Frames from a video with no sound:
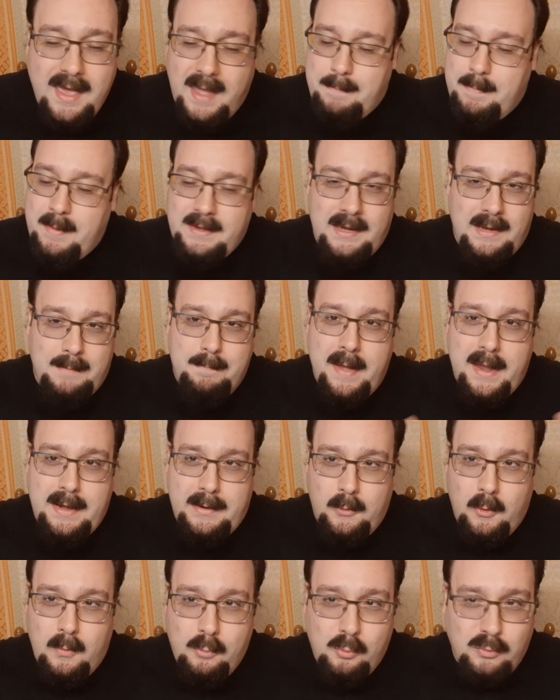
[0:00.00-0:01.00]
e per il
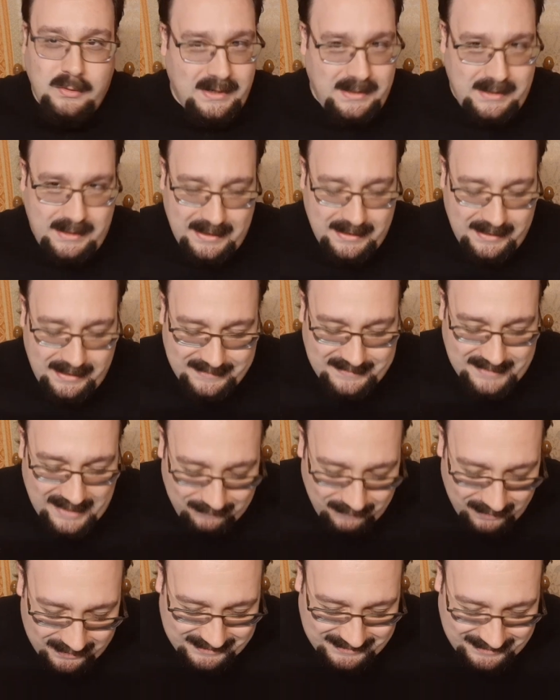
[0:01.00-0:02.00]
bene comune di chi li
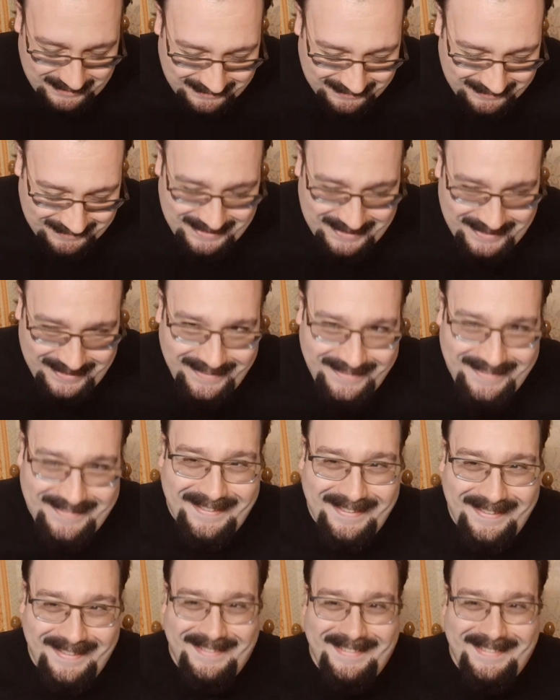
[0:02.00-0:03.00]
stava a sentire.